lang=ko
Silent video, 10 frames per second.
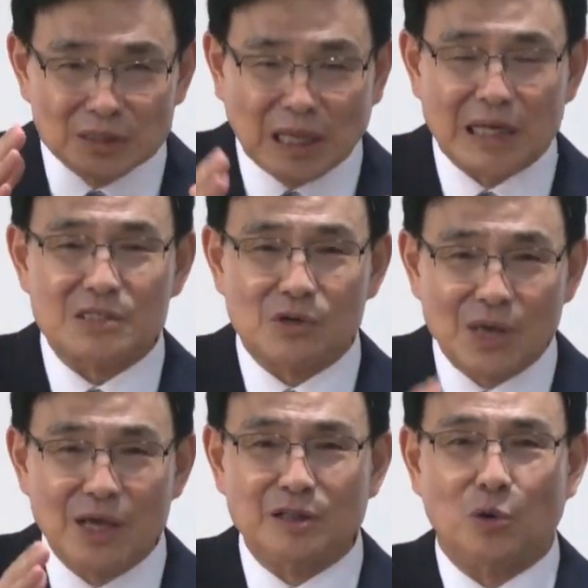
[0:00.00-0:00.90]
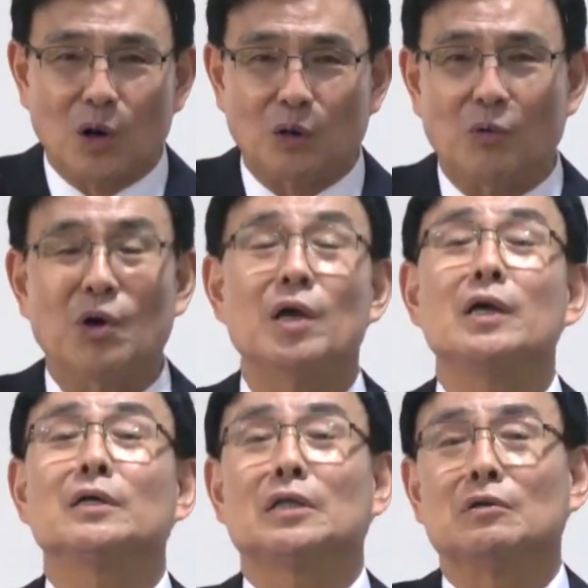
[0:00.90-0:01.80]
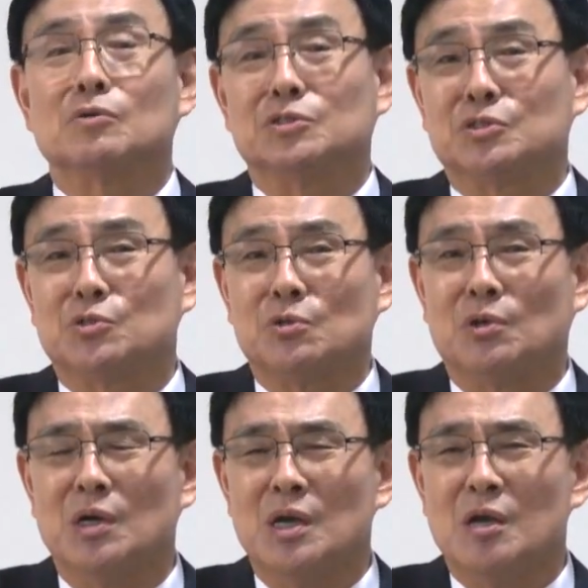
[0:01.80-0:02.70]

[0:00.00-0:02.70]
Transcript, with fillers: 따라서 행동하고 해야 되는 것이죠